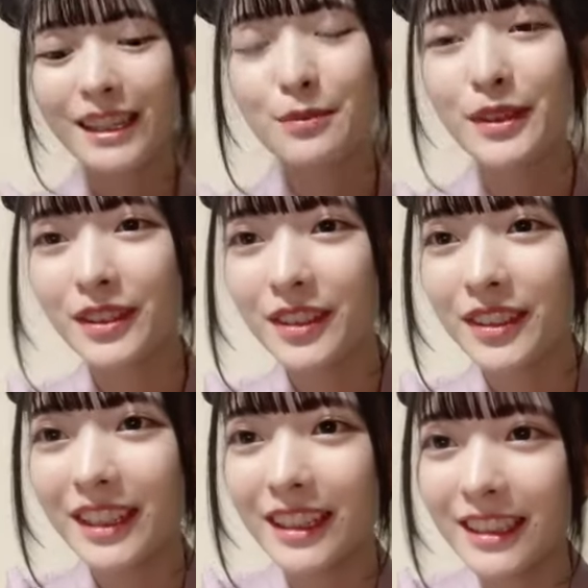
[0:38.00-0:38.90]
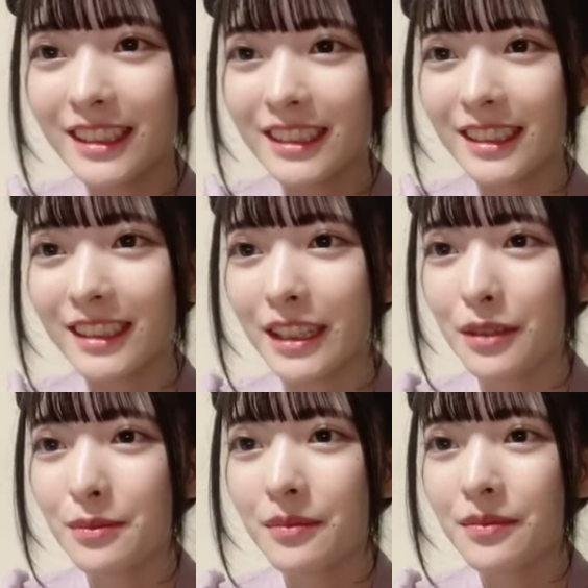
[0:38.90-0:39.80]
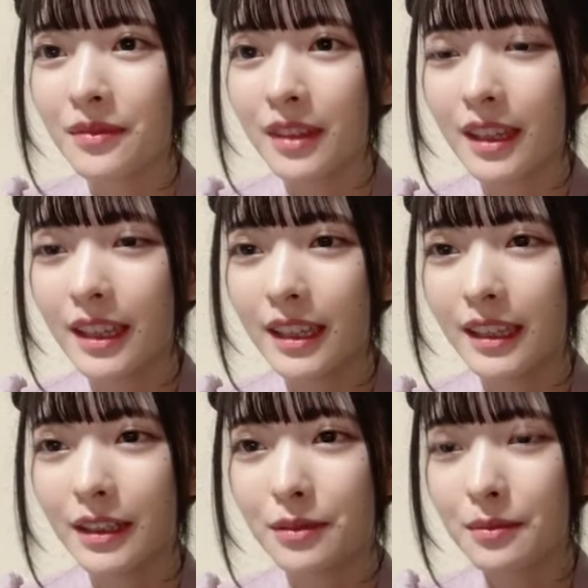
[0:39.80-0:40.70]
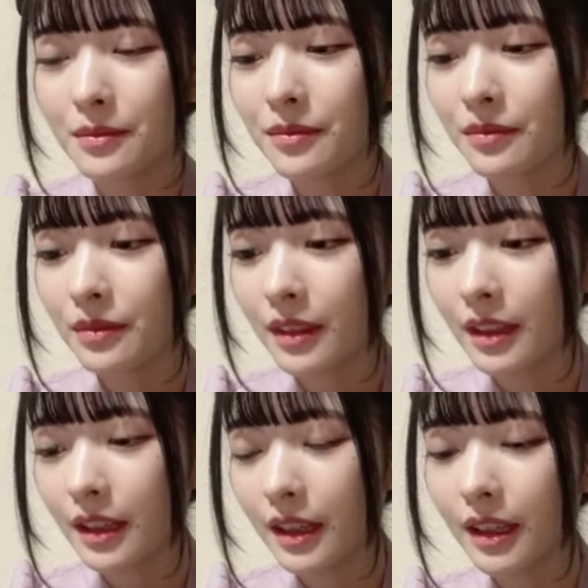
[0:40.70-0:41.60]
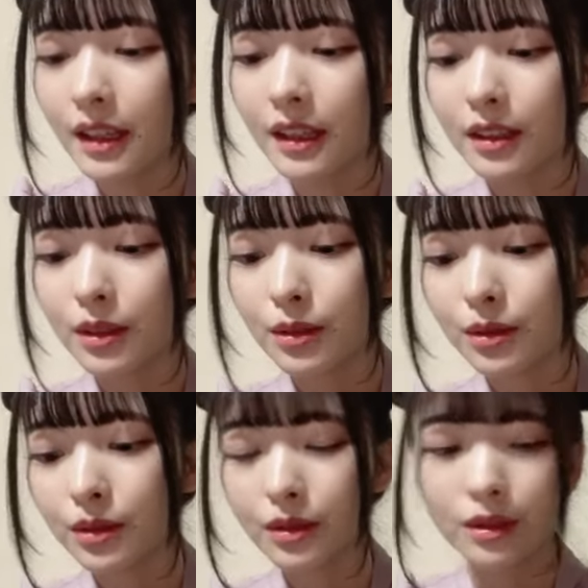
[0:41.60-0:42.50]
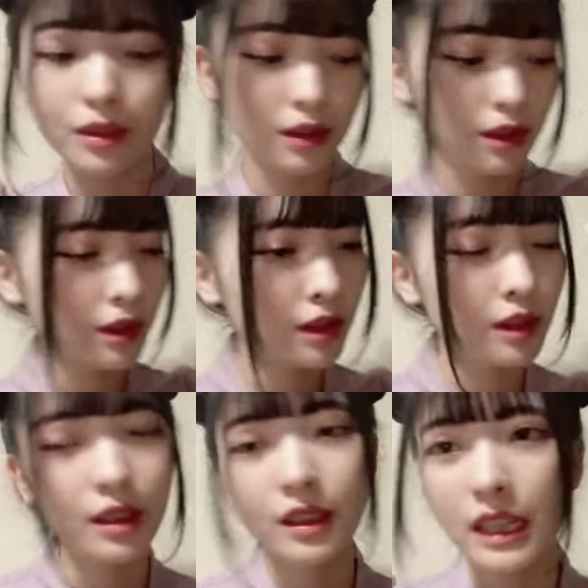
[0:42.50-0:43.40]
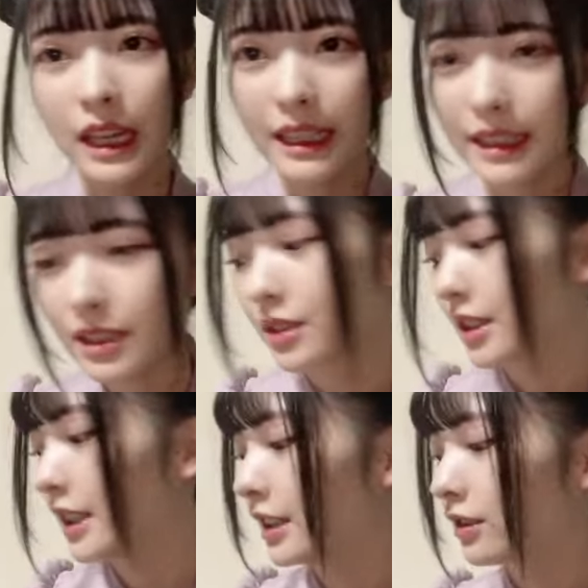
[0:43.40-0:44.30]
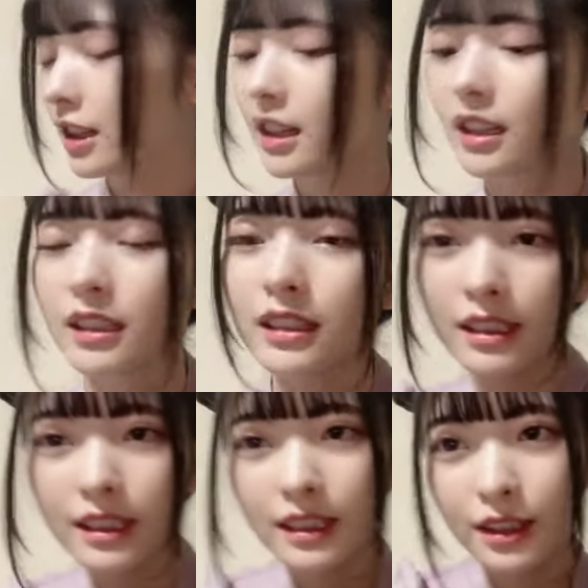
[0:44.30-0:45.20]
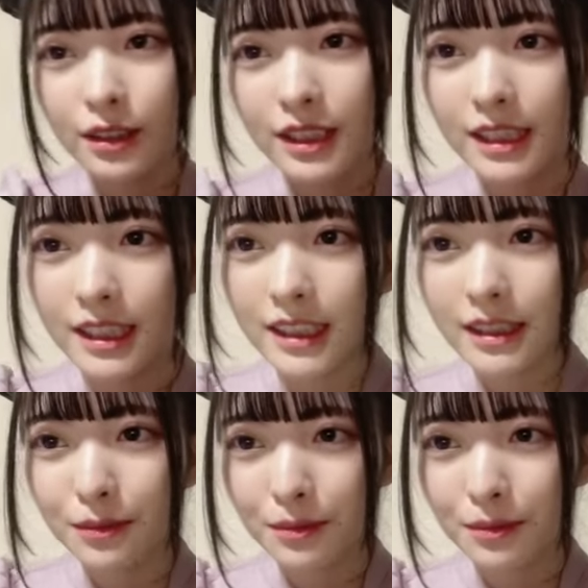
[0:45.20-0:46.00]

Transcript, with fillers: 画面の揺れが激しかったはいえーとあーティッシュがないのかよし